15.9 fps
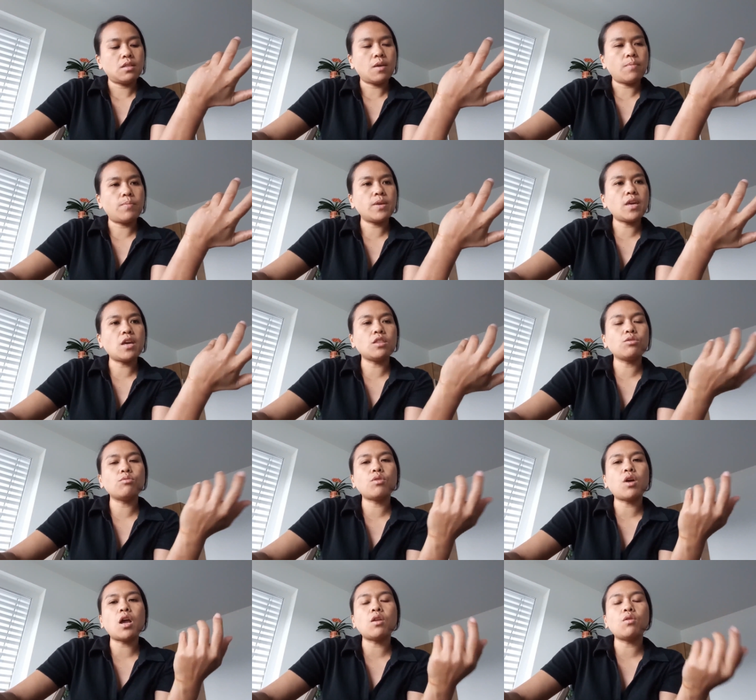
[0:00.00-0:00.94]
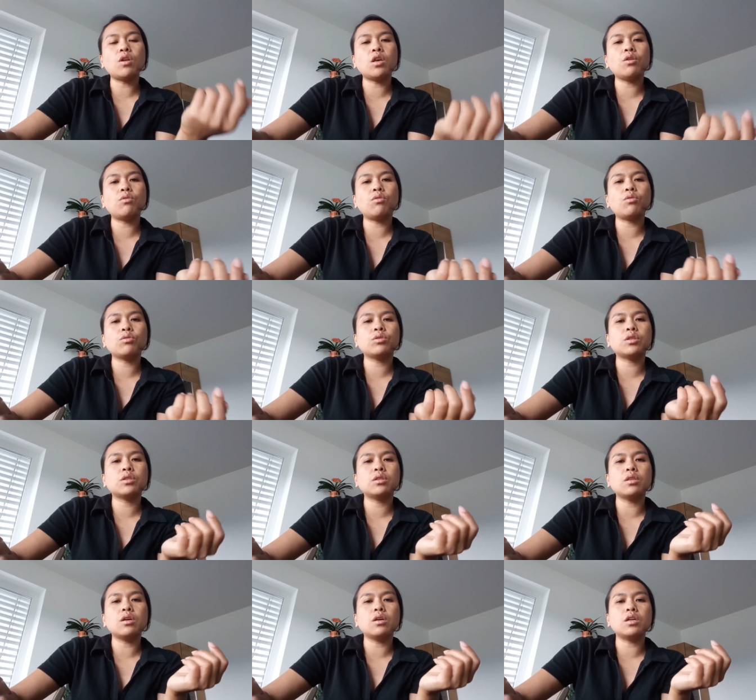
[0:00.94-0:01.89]
tapi yaitu kalau Leo
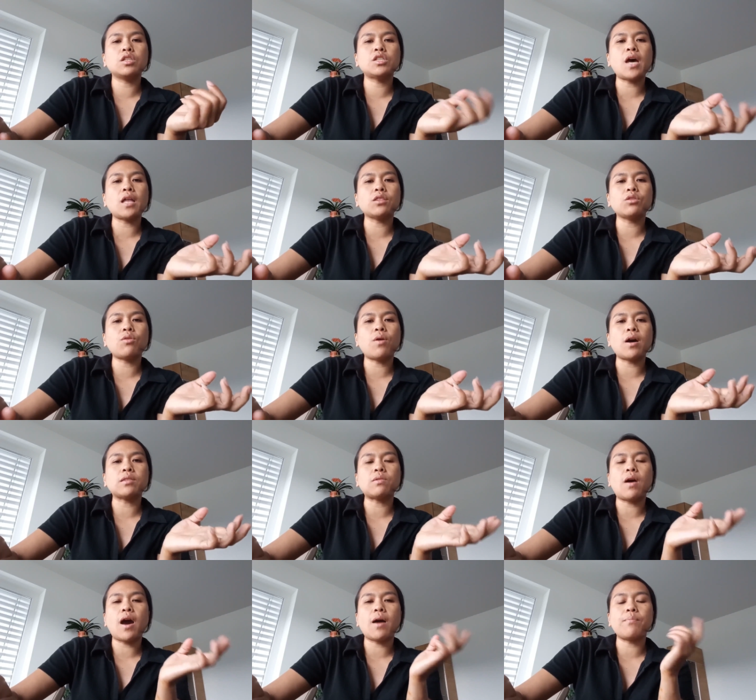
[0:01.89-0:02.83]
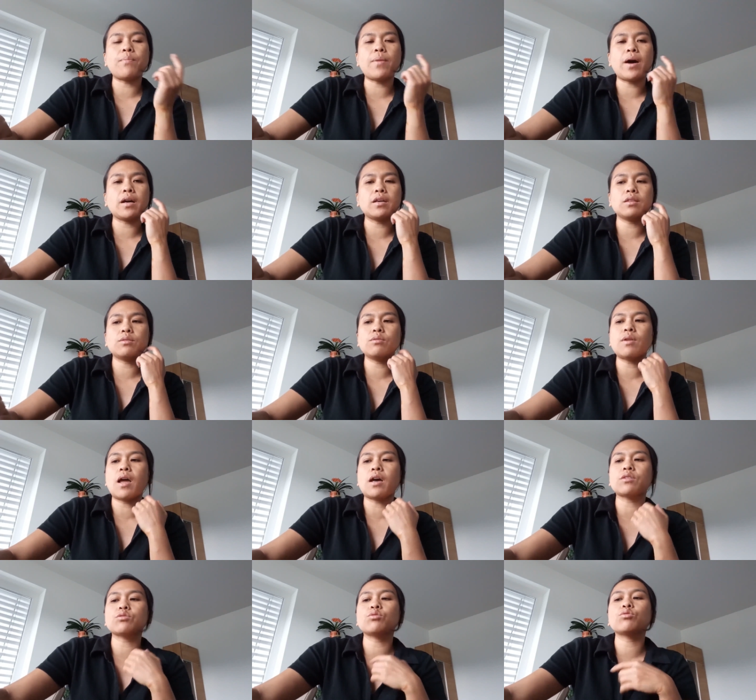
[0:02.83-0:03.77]
uh, jatuh atau apa gitu
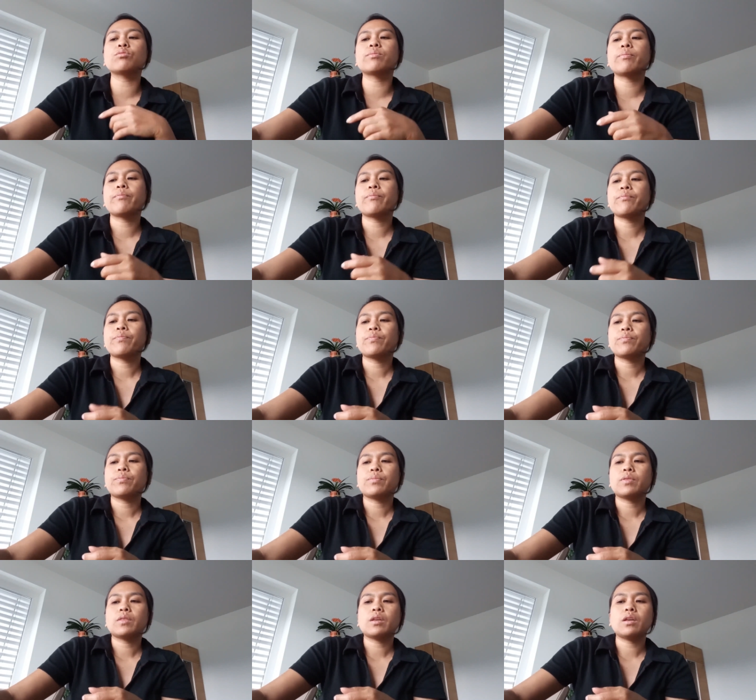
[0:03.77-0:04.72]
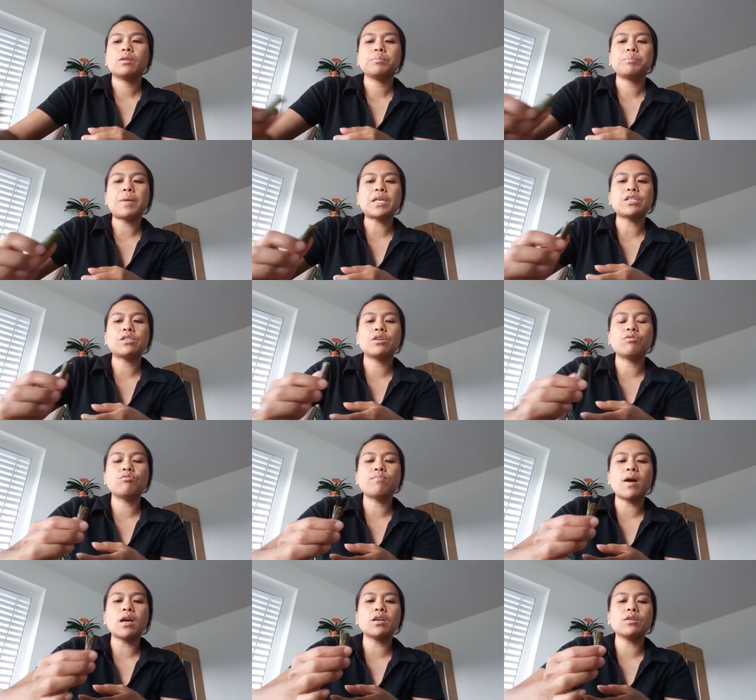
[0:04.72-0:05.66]
langsung pas di
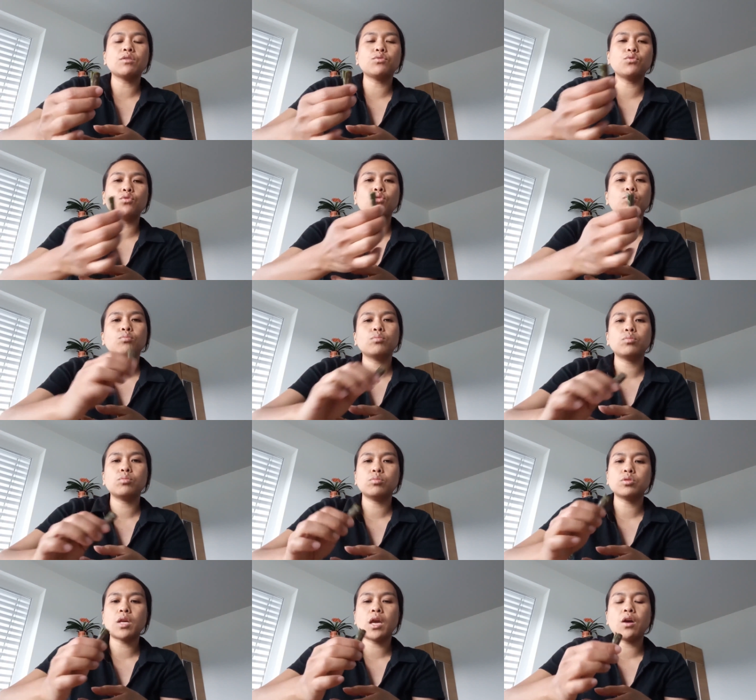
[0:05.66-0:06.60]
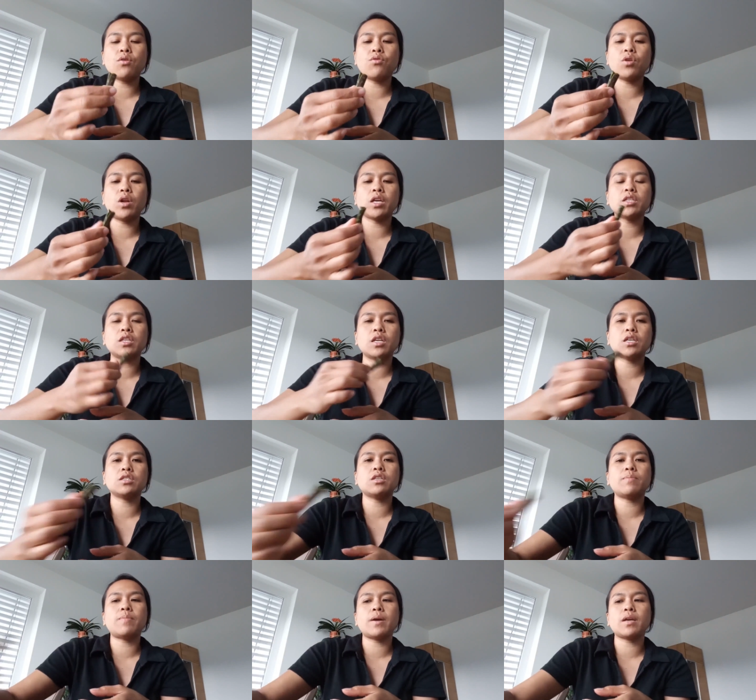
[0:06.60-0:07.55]
rumah gitu saya olesin
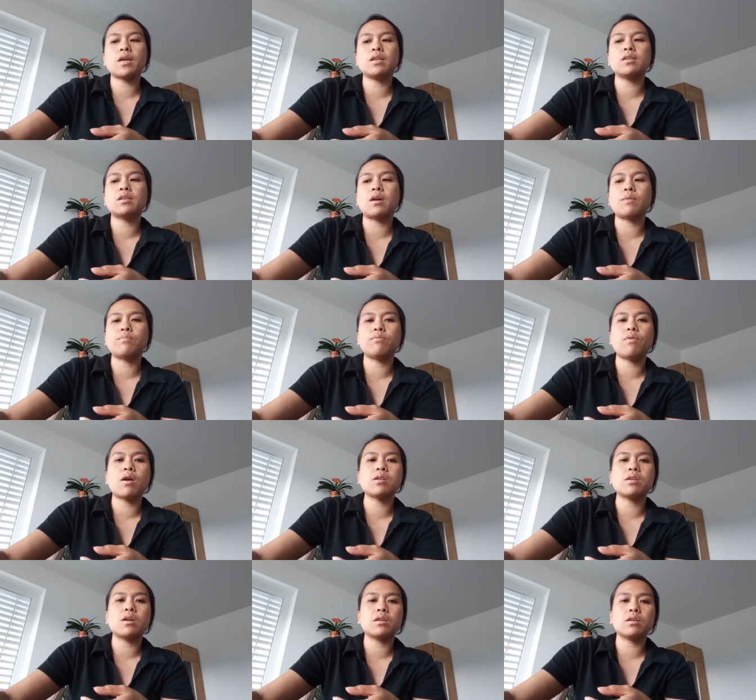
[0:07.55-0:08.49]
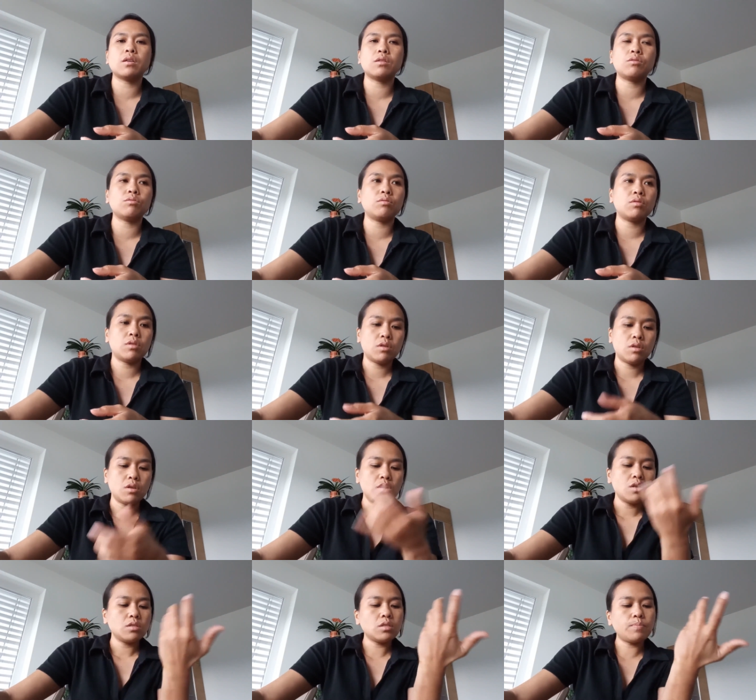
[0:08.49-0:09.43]
aja pakai lidah buaya gitu
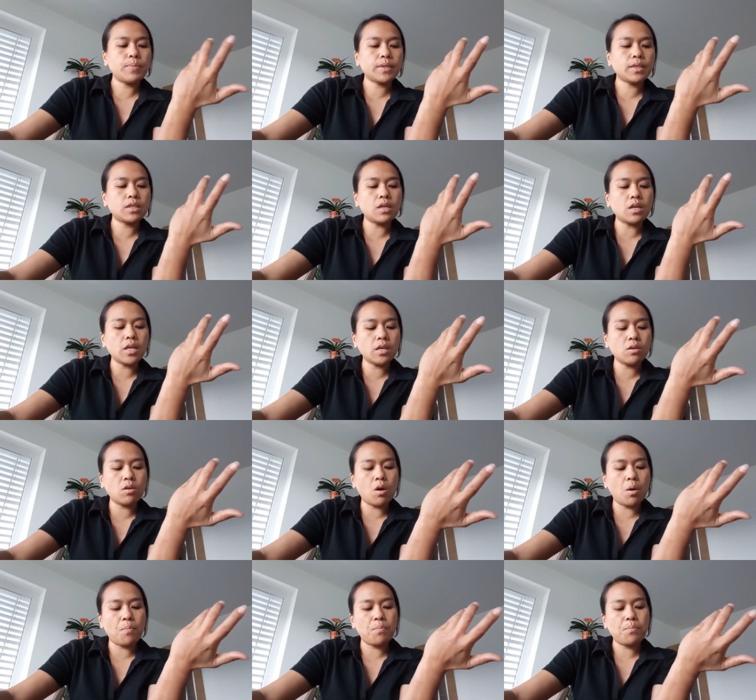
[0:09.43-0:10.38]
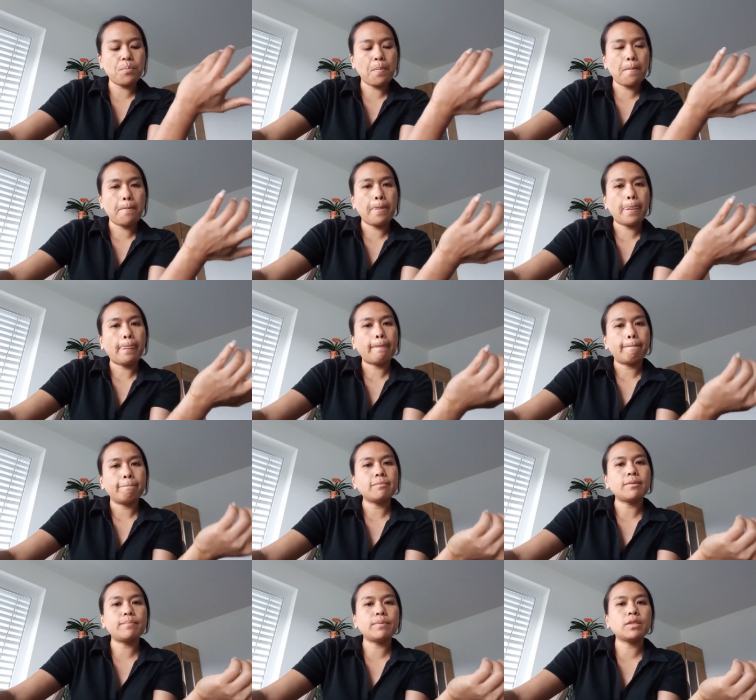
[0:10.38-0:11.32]
cepet kering kok
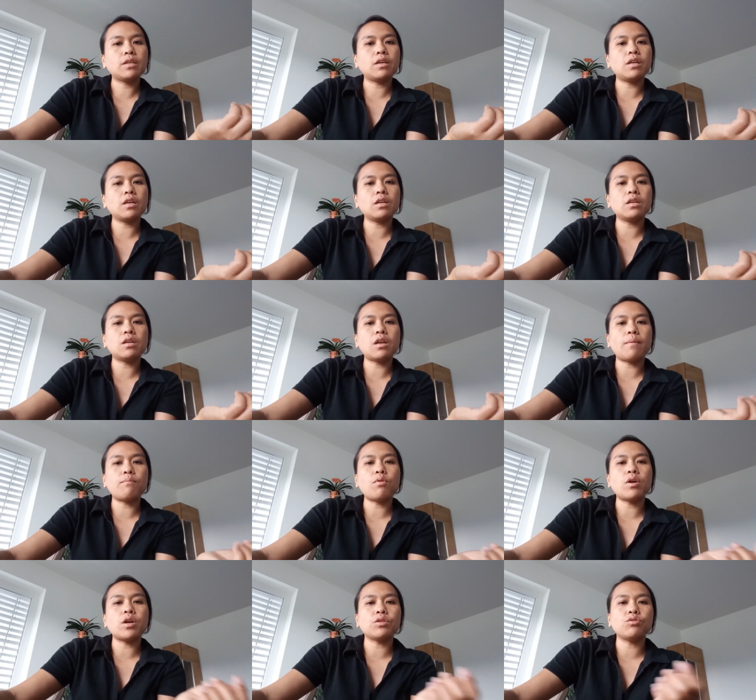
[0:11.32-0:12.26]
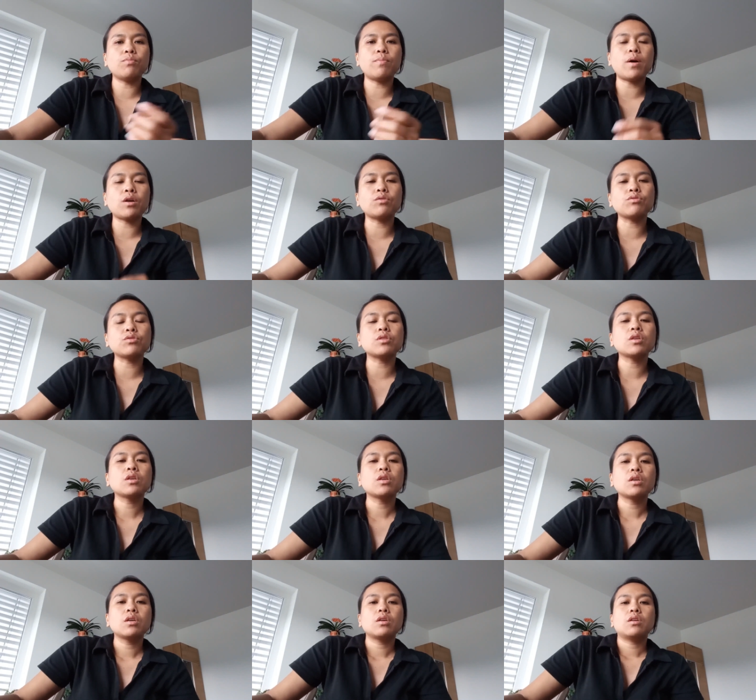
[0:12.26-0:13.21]
cepet kering lidah buaya itu bagus
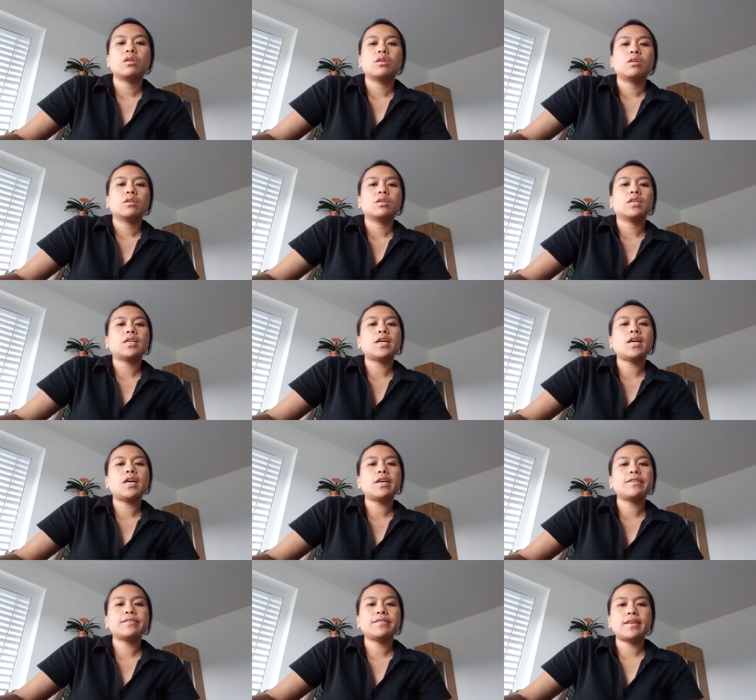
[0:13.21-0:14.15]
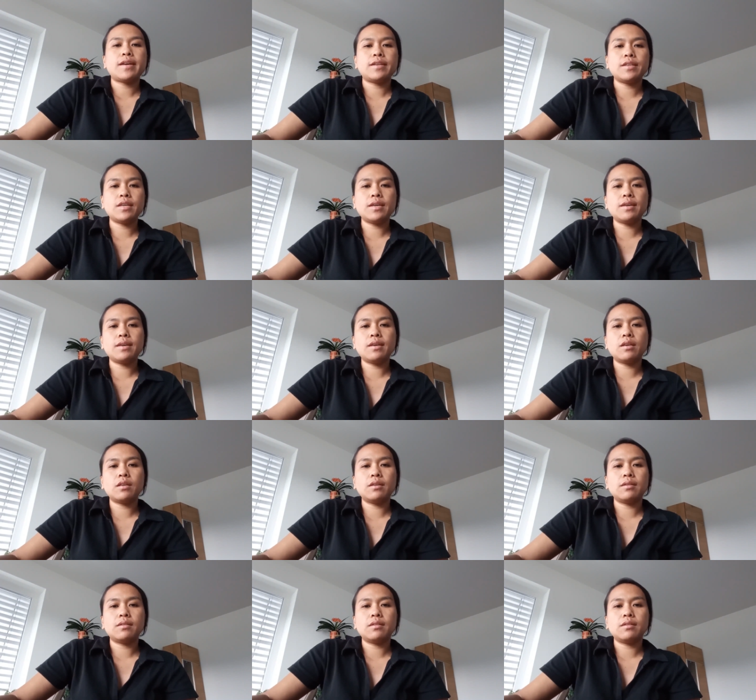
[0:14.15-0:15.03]
Oke, jadi